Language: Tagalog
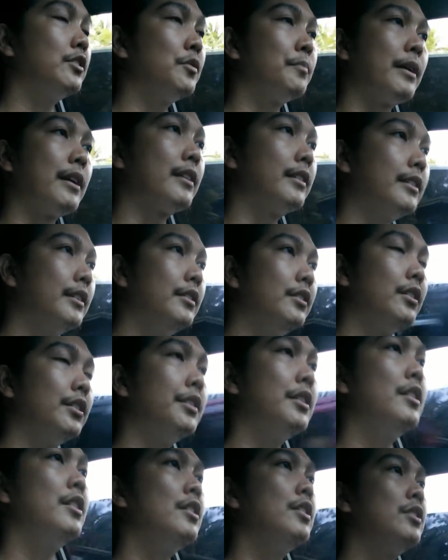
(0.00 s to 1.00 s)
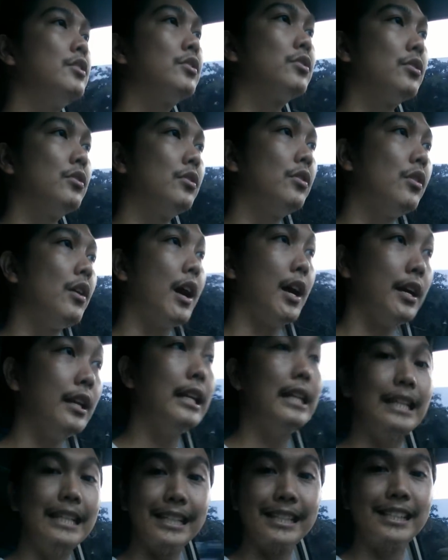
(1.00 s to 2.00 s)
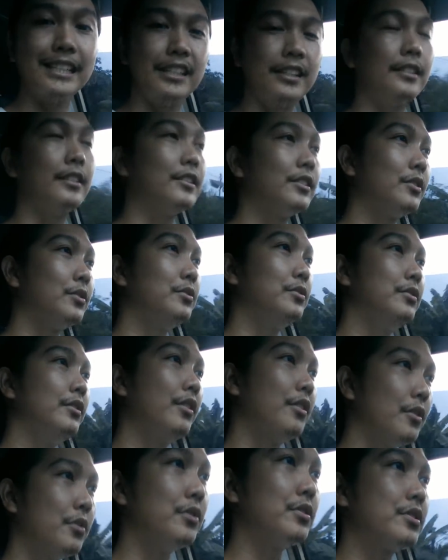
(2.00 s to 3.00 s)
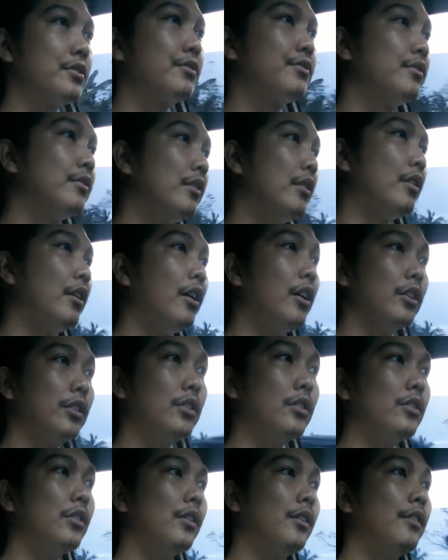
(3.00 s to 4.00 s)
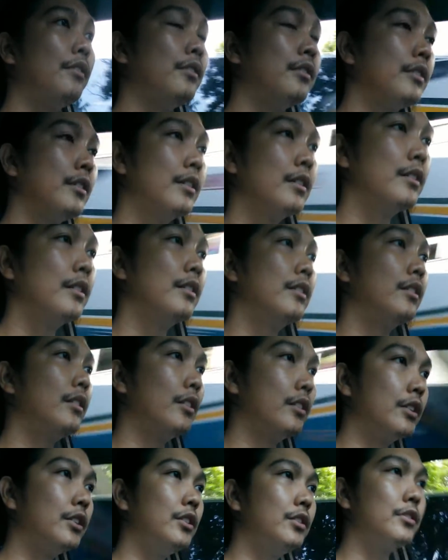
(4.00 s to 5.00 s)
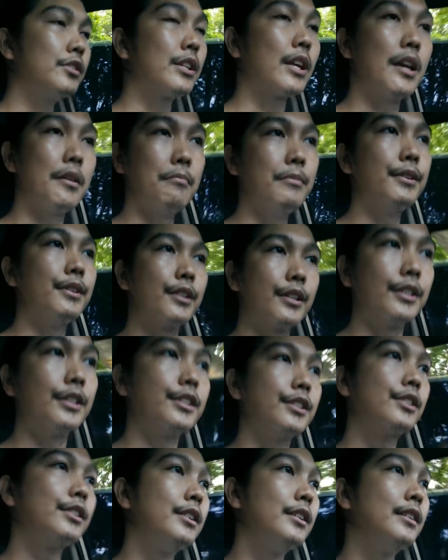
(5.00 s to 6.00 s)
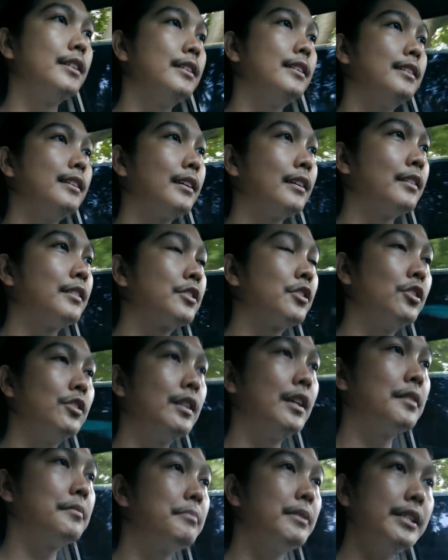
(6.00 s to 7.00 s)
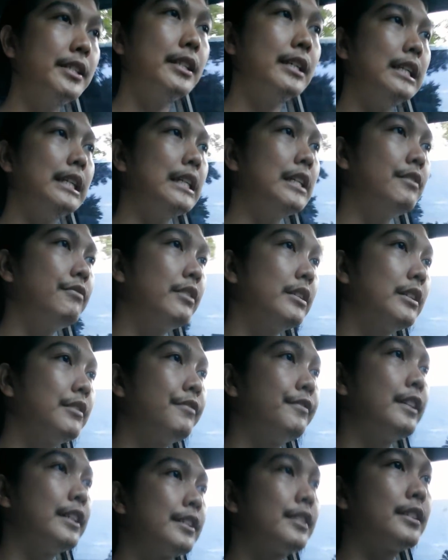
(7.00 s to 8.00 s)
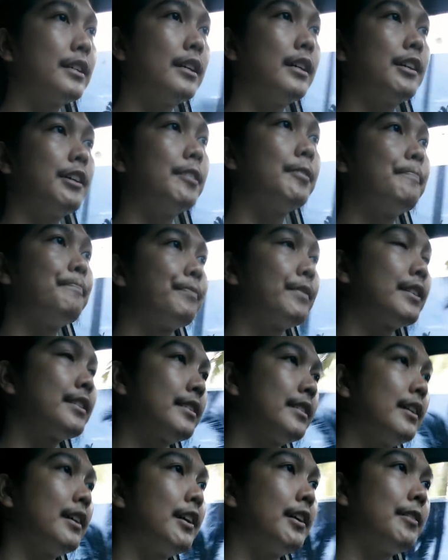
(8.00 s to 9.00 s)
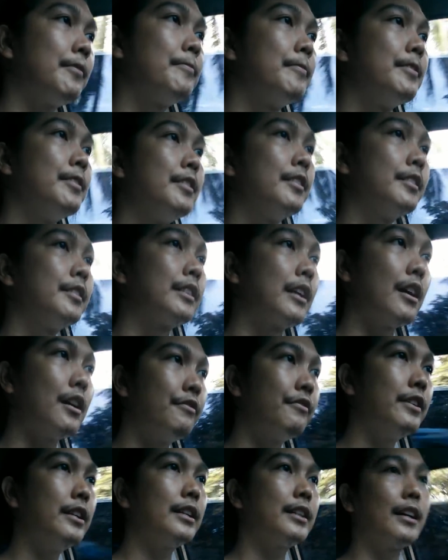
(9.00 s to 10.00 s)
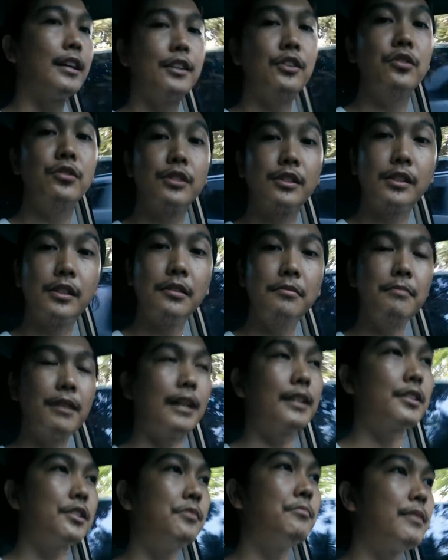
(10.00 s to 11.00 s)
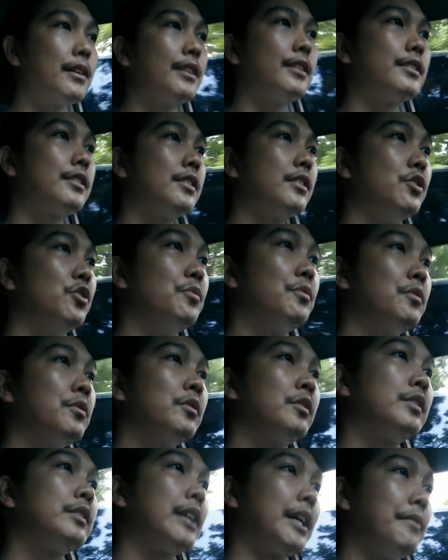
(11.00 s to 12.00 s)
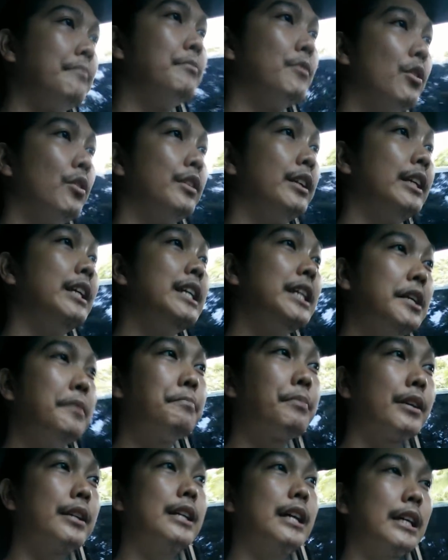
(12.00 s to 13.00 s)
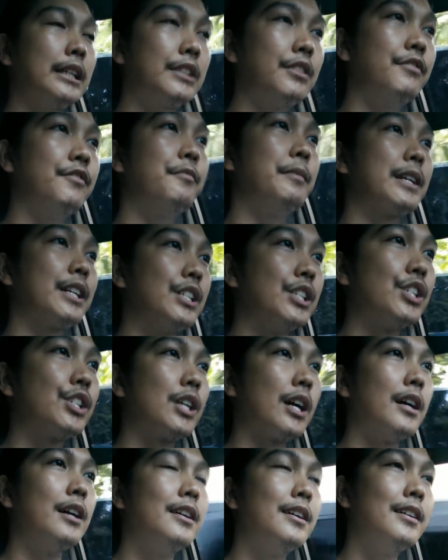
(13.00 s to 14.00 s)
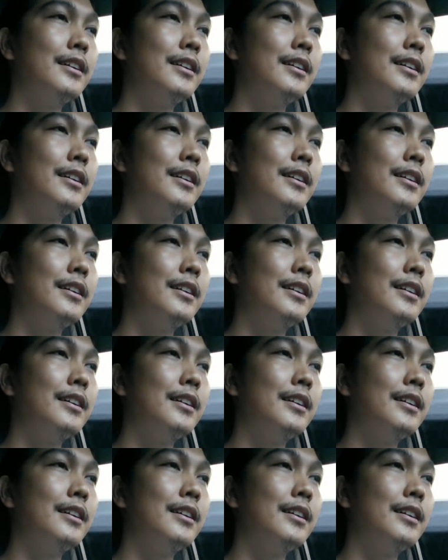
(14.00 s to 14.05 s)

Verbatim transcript: So parang ganon. So I listen to those audio audio seminars. Yeah, so that basically even if nasa nasa travel ka, you're still maximizing yung time mo. Nagiging productive pa rin siya.